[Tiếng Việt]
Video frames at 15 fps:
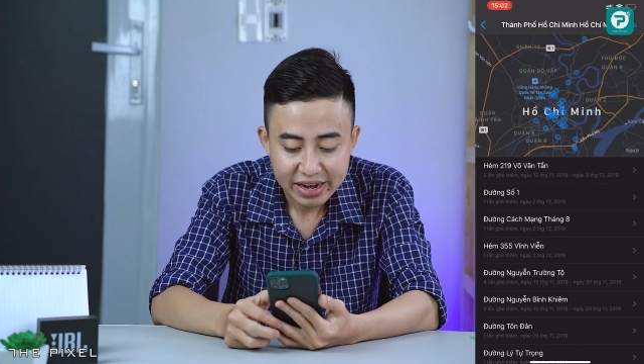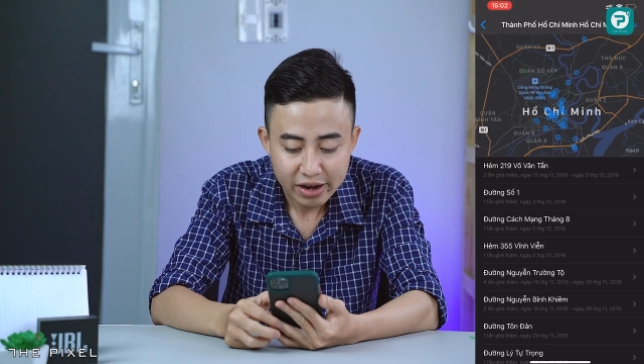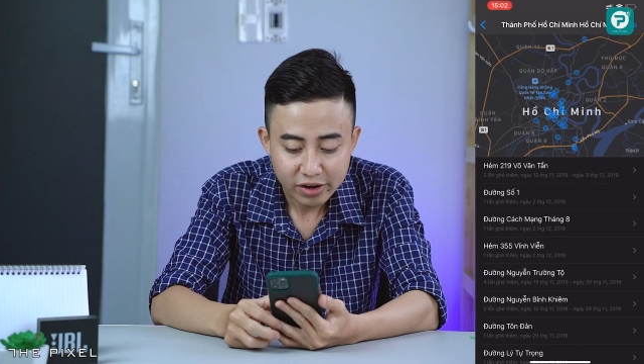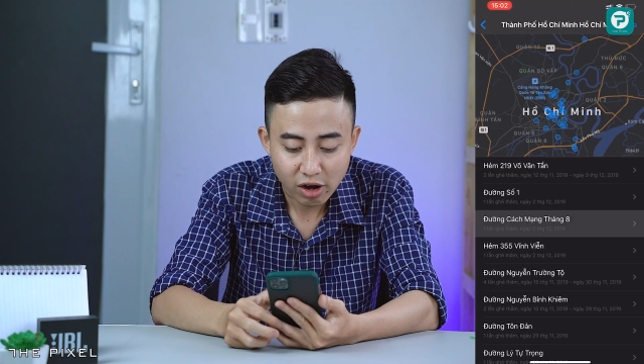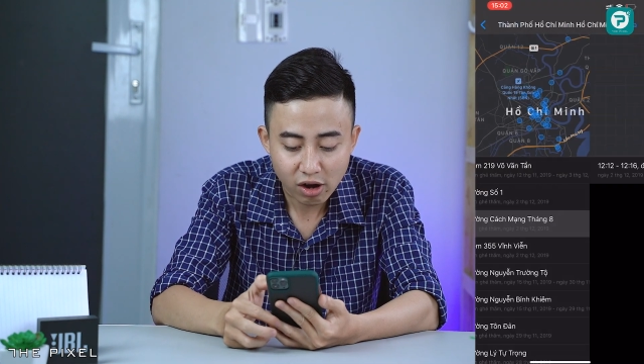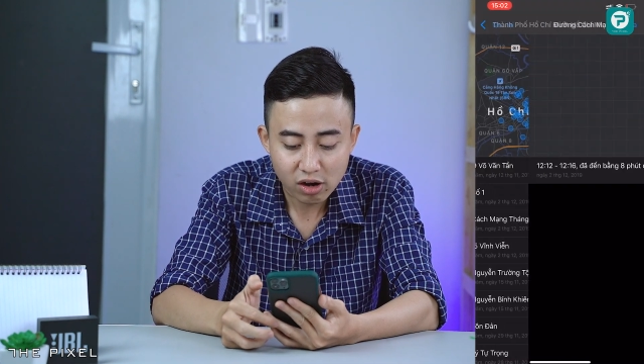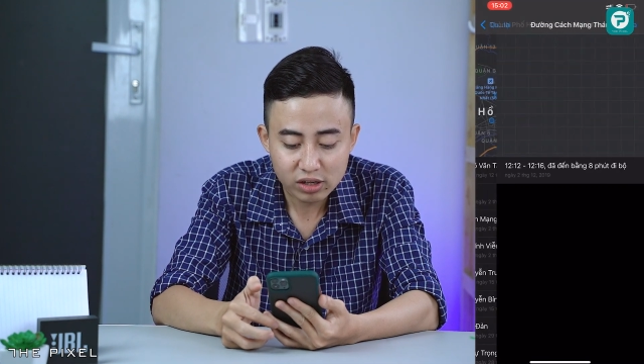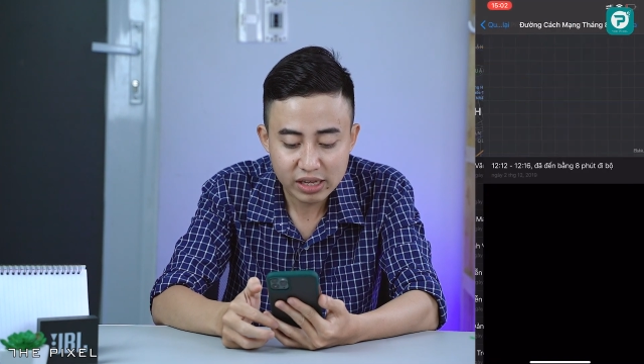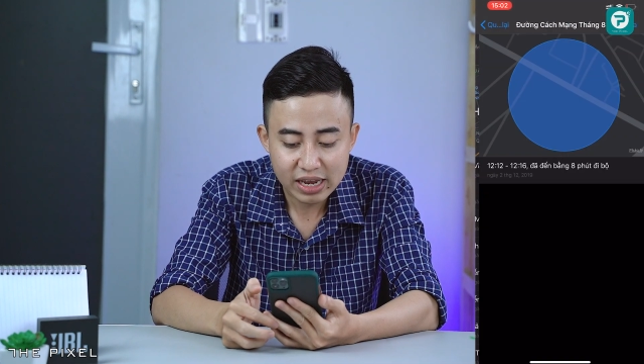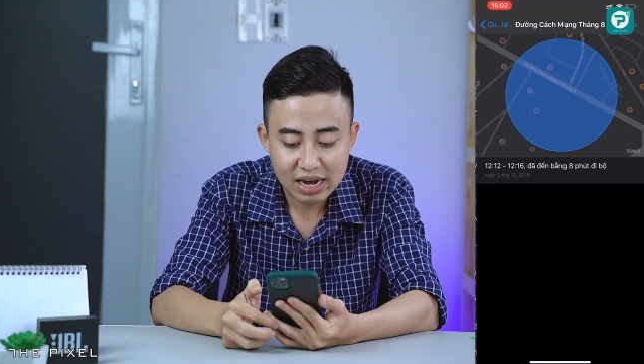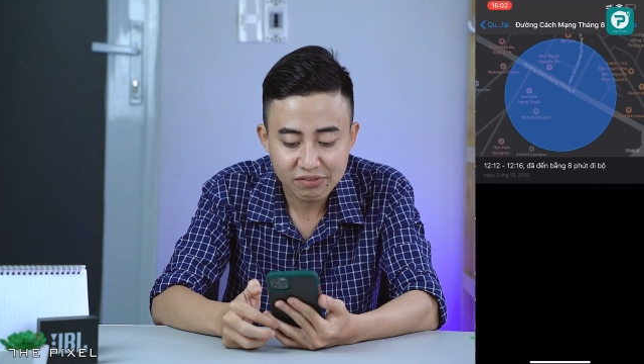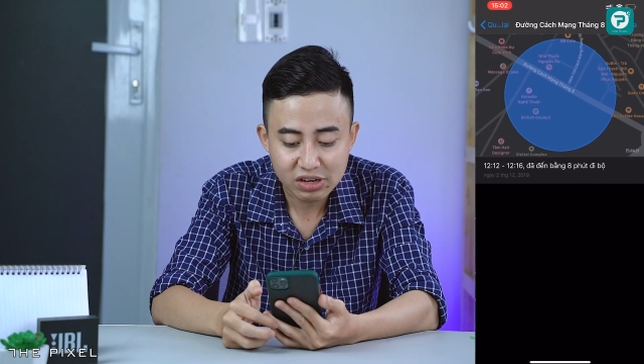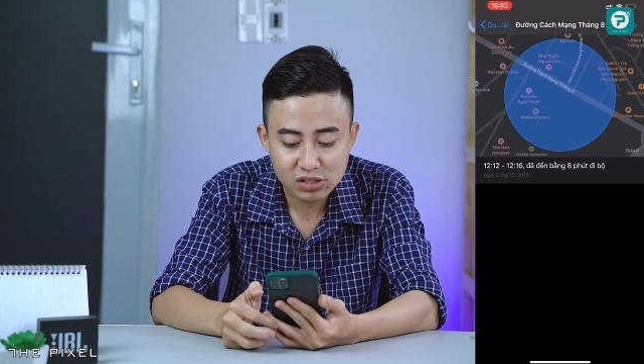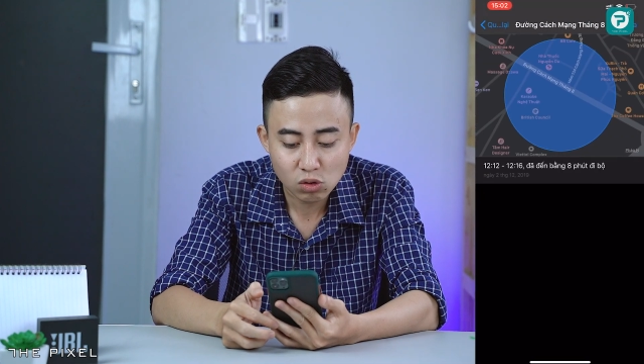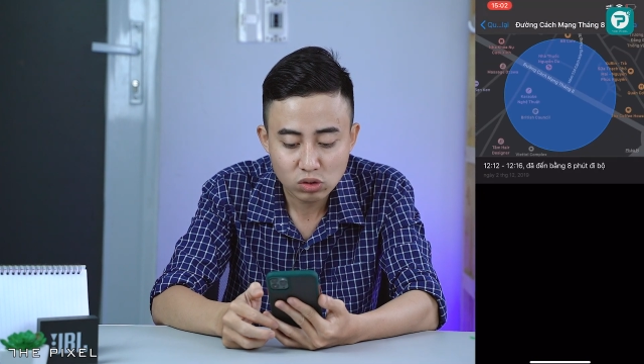nó có thể là
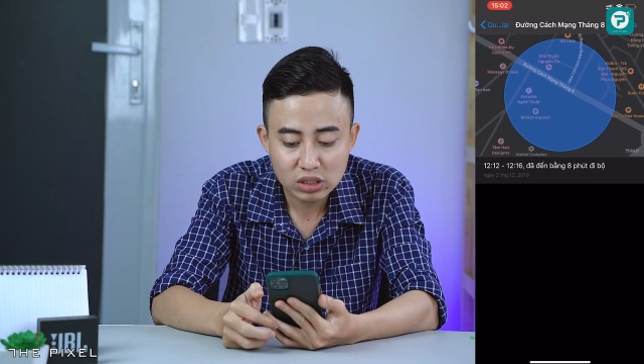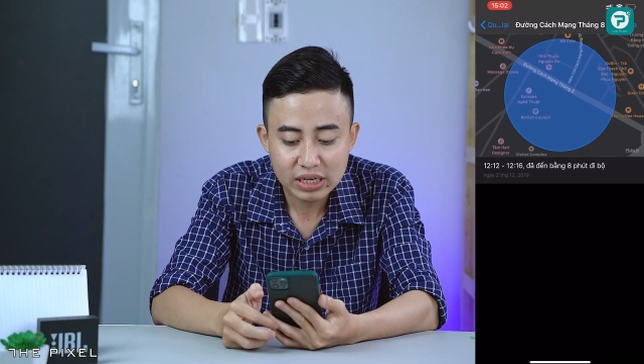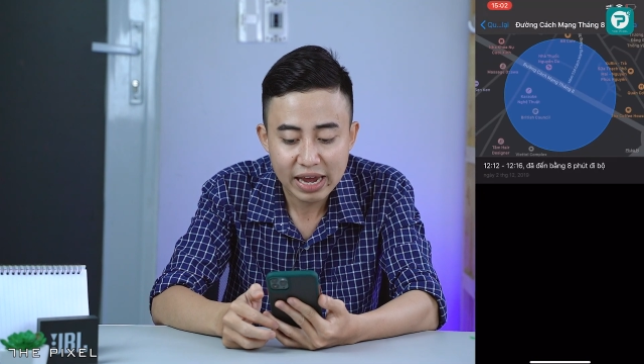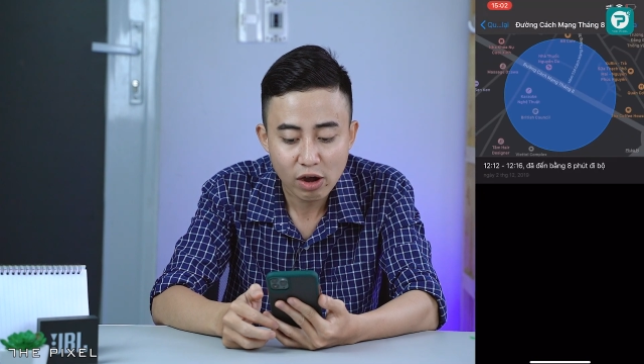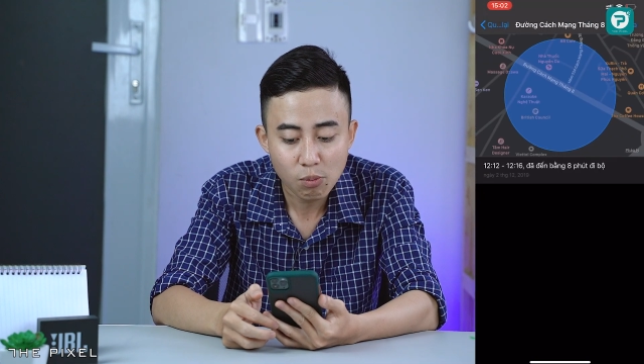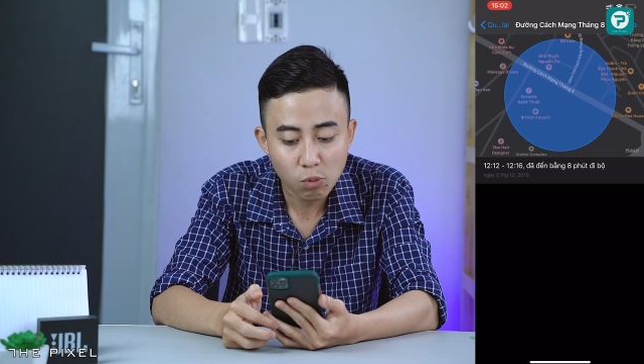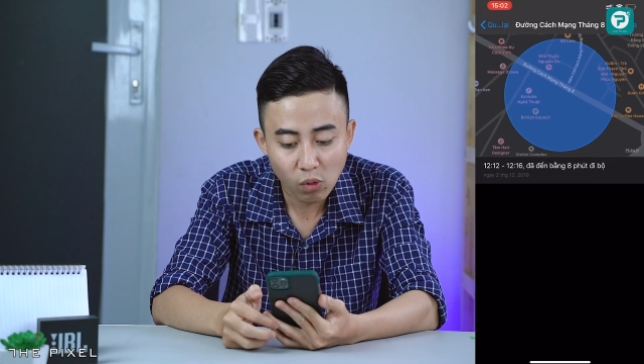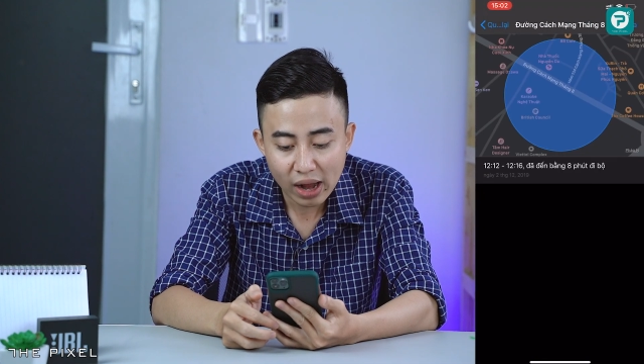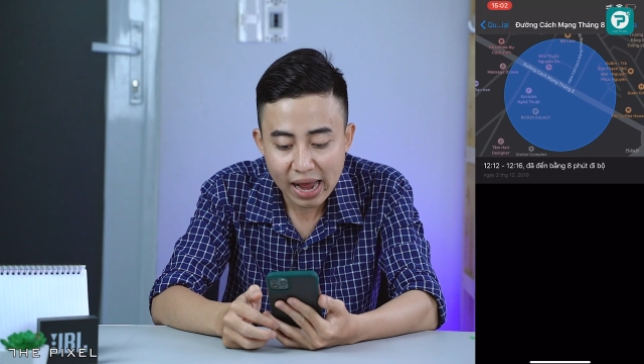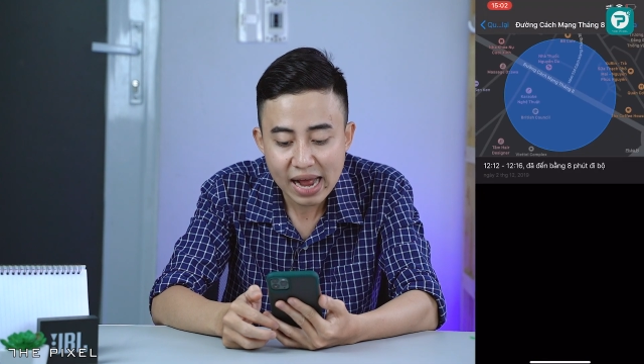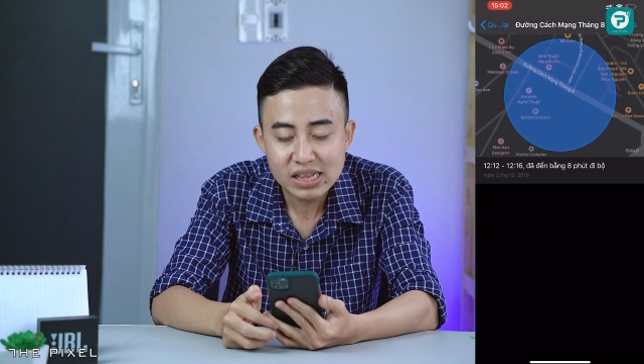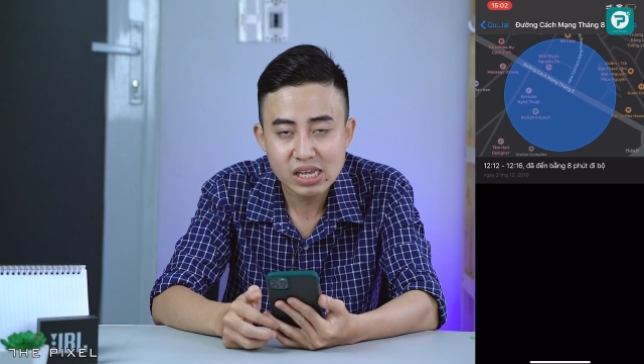ví dụ như ngày hôm qua